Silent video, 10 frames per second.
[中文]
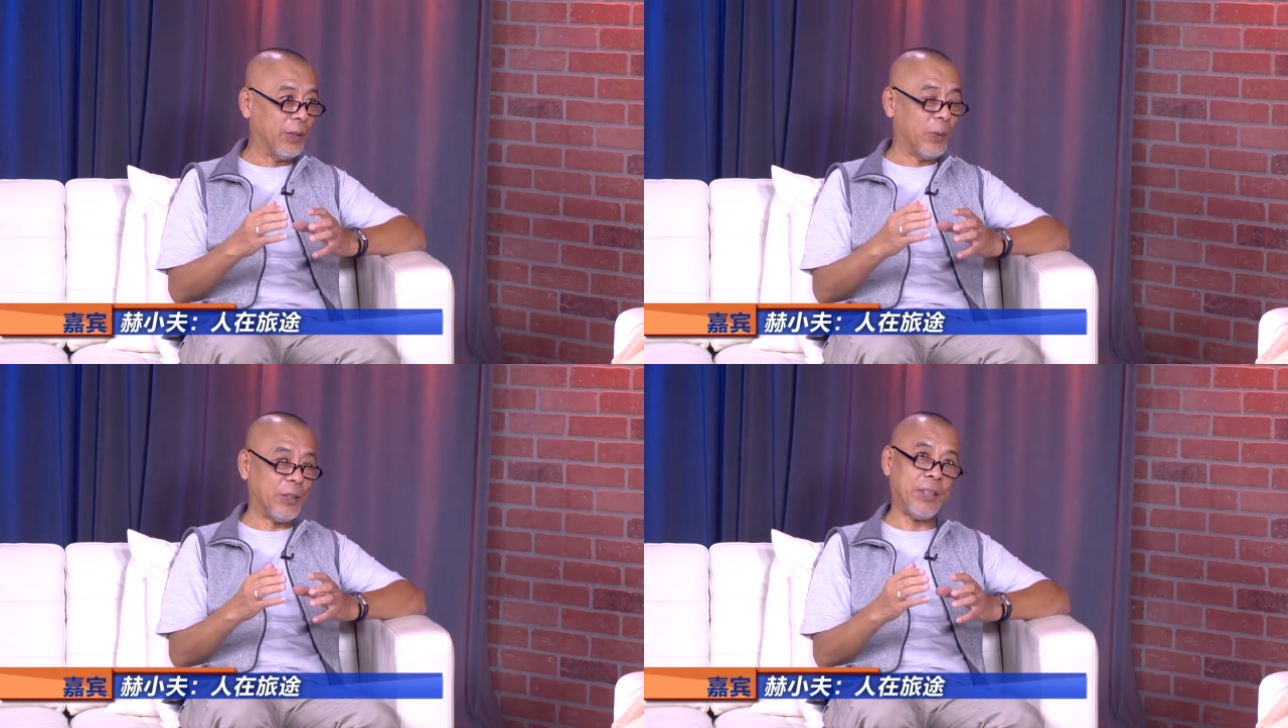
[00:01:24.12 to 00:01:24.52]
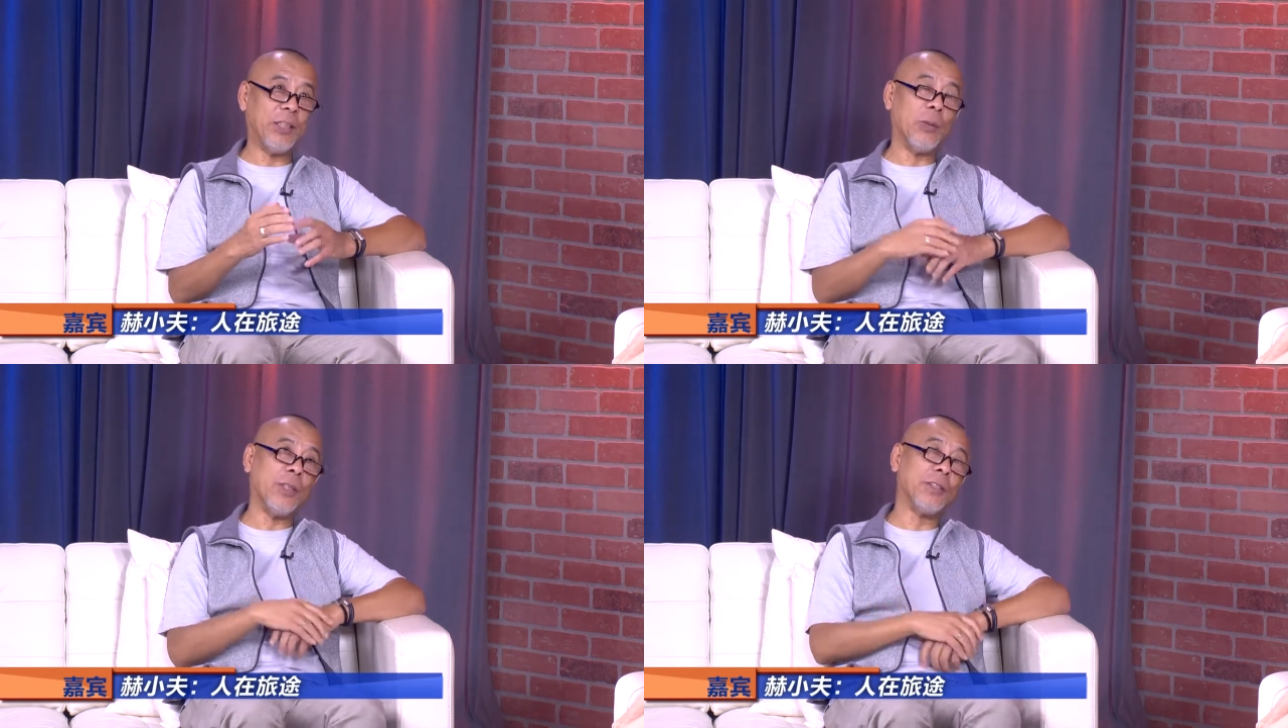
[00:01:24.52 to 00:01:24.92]
我记
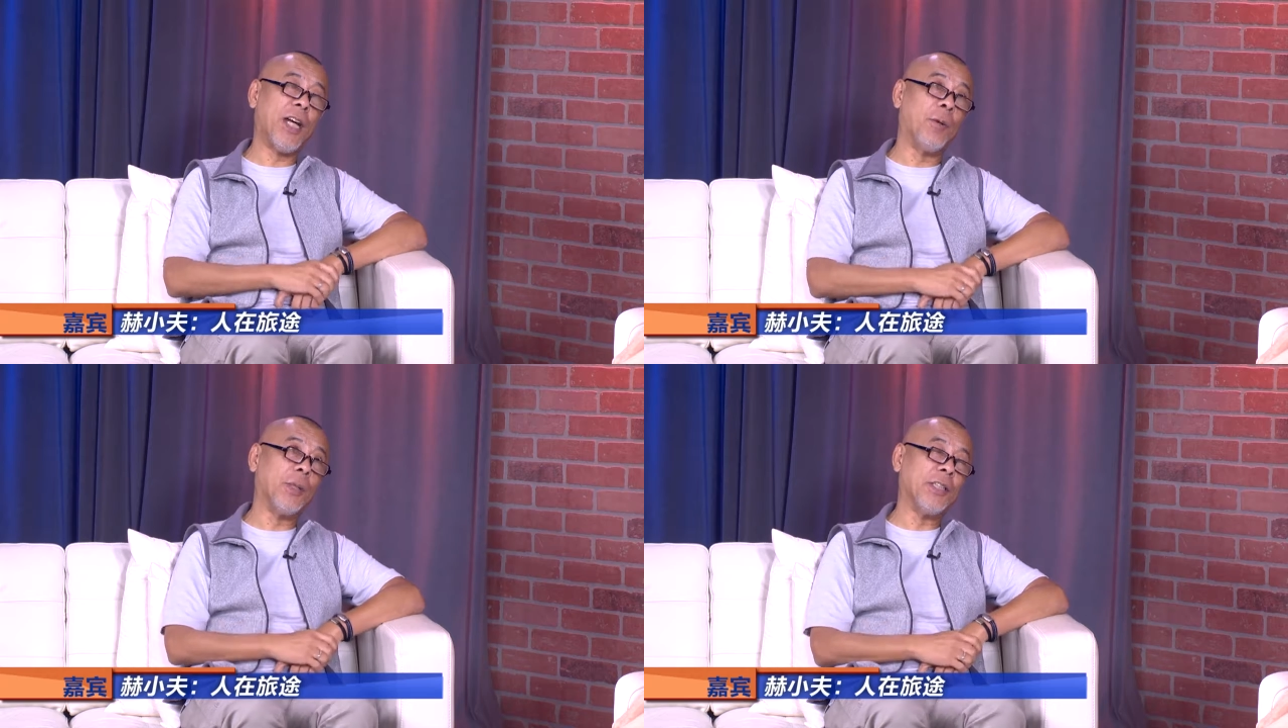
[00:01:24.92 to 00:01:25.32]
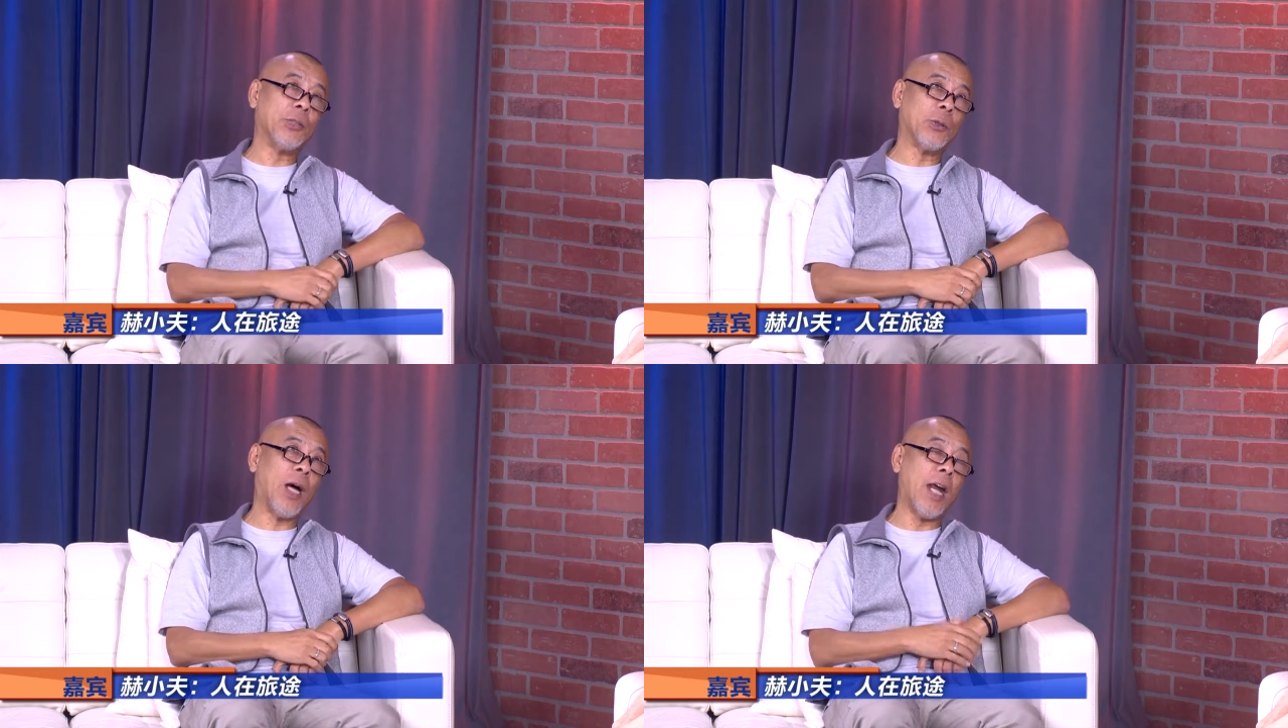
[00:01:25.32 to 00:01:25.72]
得我的帐篷那个
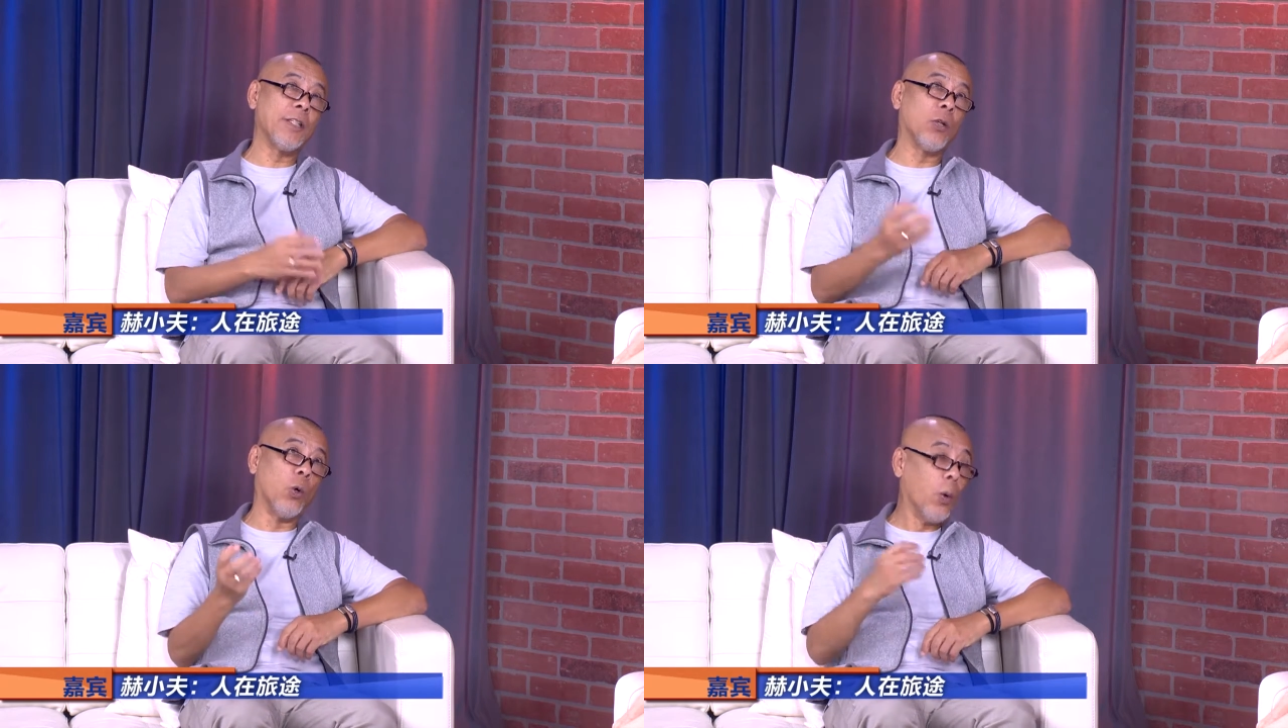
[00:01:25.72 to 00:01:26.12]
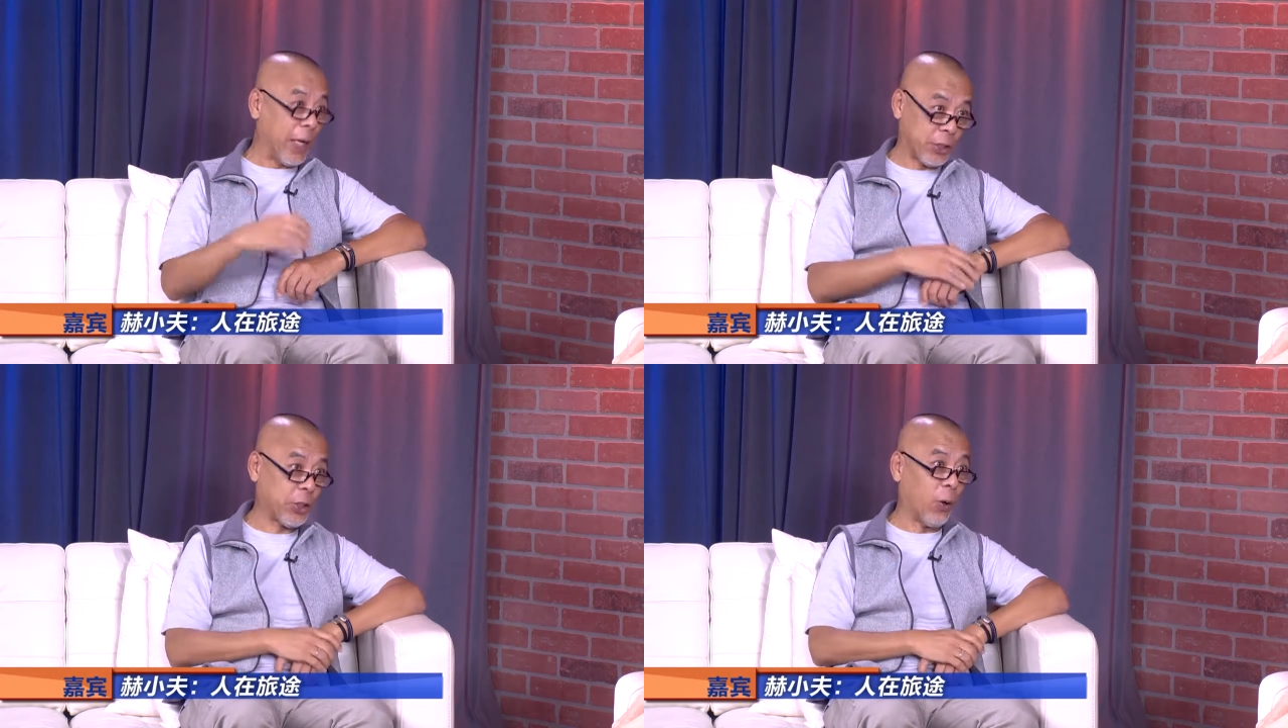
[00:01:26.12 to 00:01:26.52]
时候还是在国外
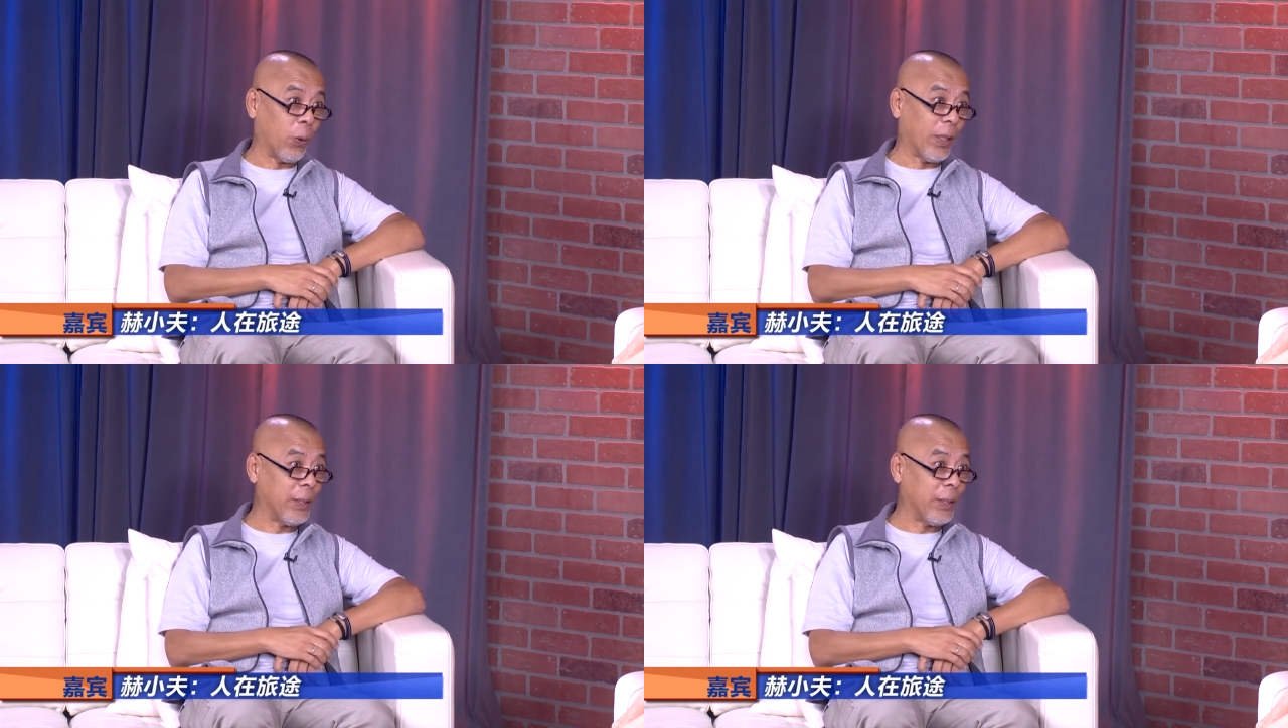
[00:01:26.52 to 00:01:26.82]
捎过来，